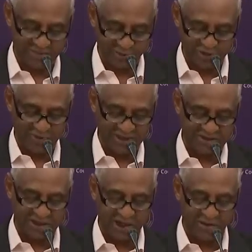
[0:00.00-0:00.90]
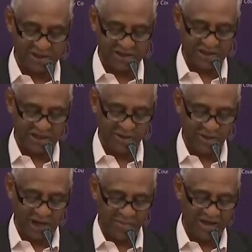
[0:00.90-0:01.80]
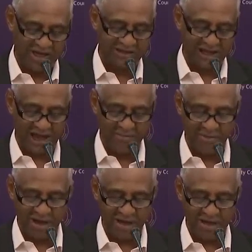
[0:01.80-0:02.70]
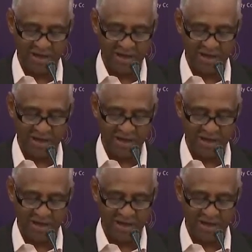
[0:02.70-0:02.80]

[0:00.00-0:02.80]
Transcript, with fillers: بموجب هذه القوانين والأمانات العامة